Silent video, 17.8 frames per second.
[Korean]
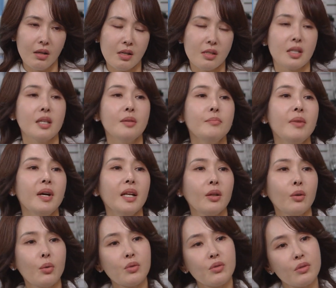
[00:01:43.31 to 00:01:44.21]
신발에
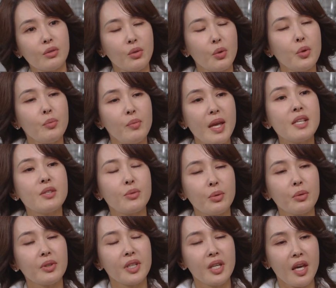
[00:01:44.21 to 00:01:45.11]
꽂은 꽃
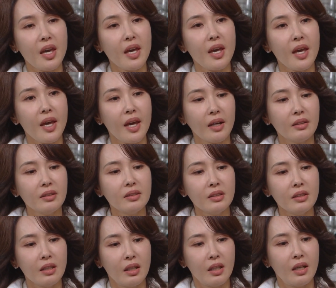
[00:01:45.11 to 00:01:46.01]
매송이에
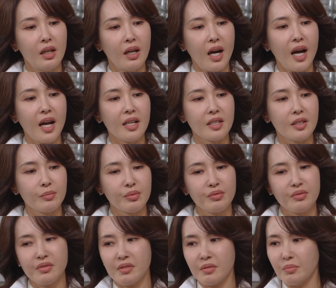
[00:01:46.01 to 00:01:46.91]
어? 아니
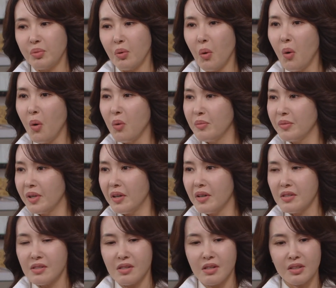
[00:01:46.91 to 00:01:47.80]
무슨 보이
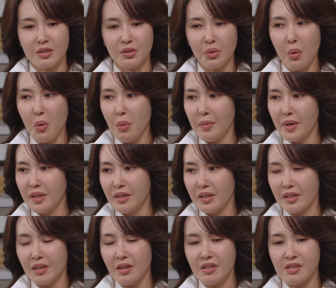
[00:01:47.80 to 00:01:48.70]
어쩌니
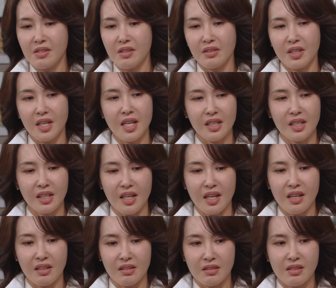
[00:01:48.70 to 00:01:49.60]
로맨틱이 어쩌니 한
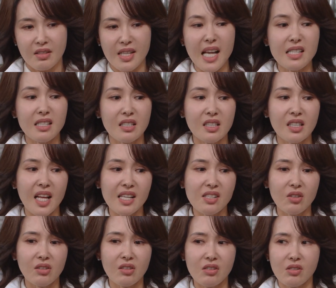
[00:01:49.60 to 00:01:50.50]
게 짜증이
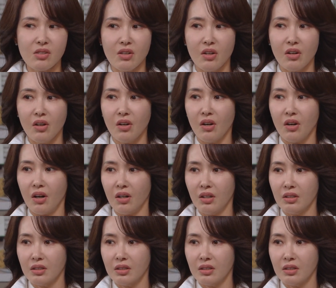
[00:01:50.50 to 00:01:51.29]
나서 그러죠.